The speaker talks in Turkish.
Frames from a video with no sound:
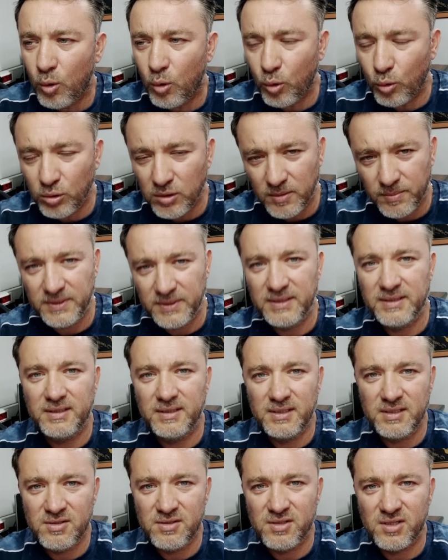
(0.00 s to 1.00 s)

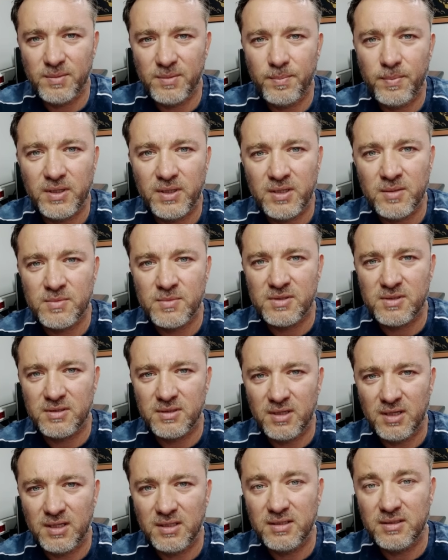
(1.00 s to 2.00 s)
Olabildiğince
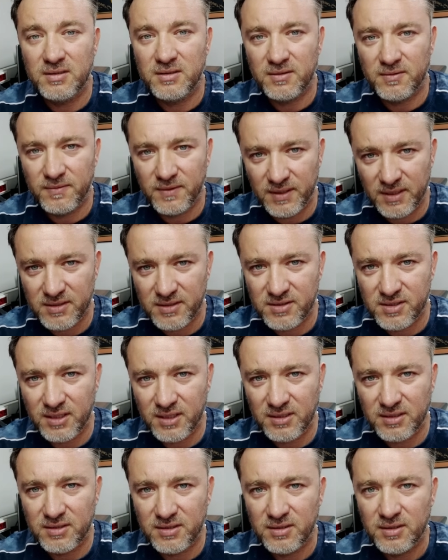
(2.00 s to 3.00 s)
paramızın hakkını
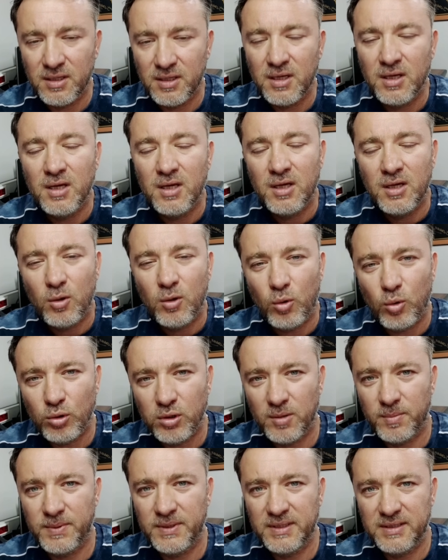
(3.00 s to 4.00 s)
verecek
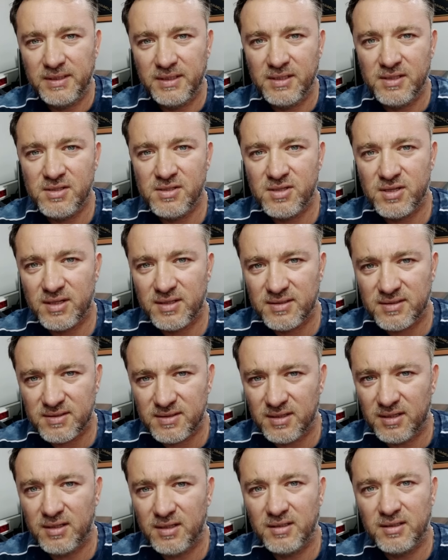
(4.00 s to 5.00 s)
olabildiğince
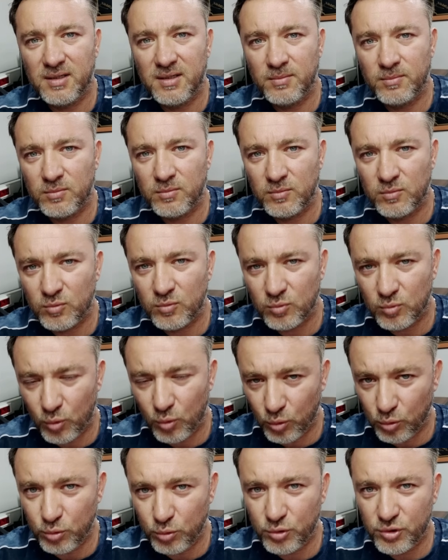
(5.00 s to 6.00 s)
sağlam
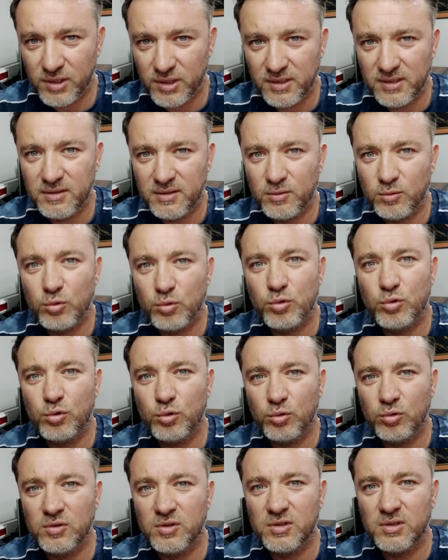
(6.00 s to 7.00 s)
olacak,
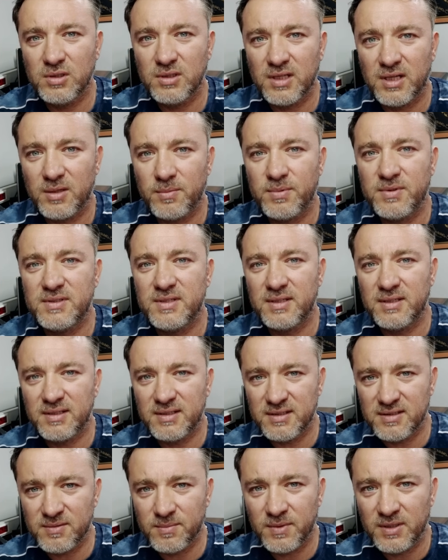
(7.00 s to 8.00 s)
uzun yıllar bize
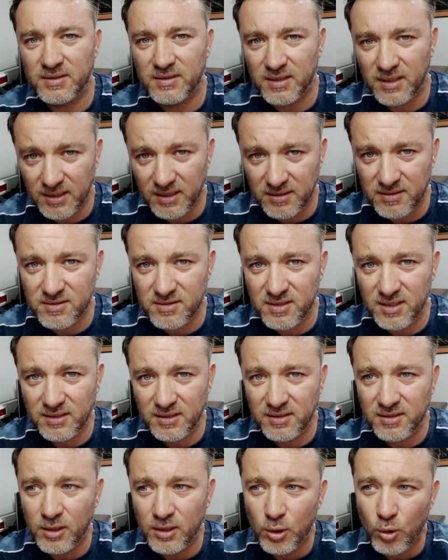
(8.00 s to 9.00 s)
hizmet
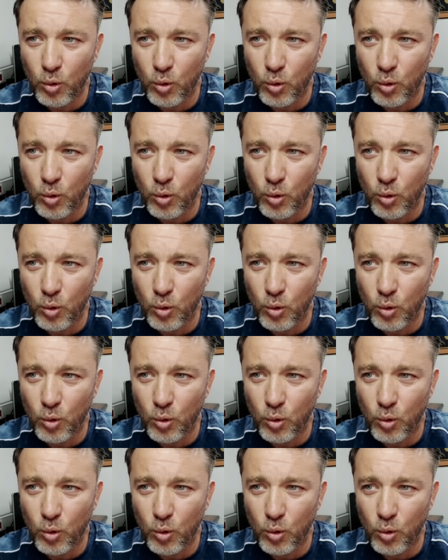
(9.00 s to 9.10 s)
edecek